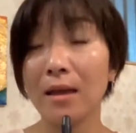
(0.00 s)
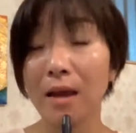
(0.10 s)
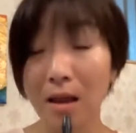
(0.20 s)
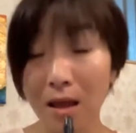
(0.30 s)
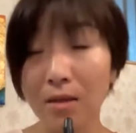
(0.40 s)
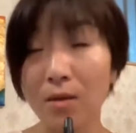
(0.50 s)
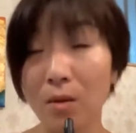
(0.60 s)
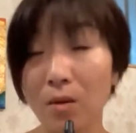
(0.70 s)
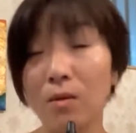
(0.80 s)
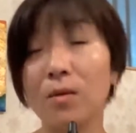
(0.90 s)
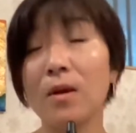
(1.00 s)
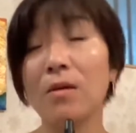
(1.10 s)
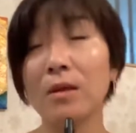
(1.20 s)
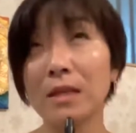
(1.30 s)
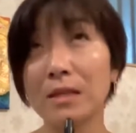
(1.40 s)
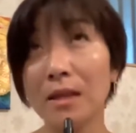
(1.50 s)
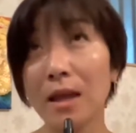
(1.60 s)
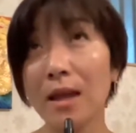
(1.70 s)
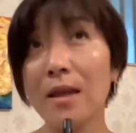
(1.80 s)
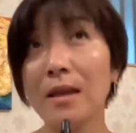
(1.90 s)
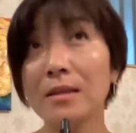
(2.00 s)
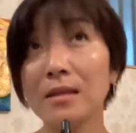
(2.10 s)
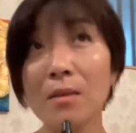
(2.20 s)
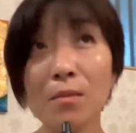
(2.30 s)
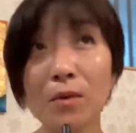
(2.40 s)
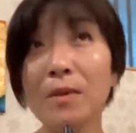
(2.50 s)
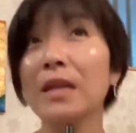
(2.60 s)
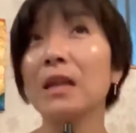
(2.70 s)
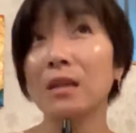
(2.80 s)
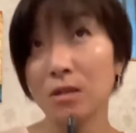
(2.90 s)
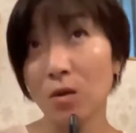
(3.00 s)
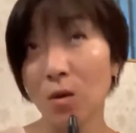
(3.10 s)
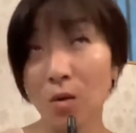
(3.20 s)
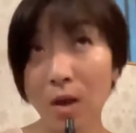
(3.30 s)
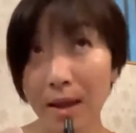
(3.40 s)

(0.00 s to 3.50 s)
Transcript: カラーの動画をですね、全部見たんですよ。